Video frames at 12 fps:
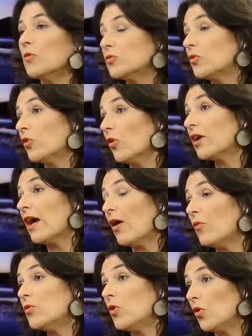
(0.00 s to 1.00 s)
surgió cada
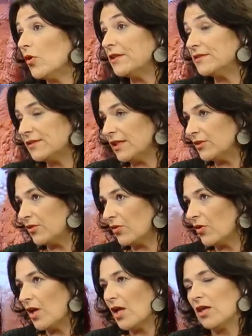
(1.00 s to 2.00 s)
uno los incendios.
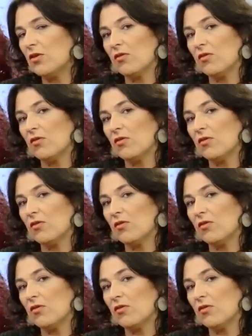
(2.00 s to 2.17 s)
Y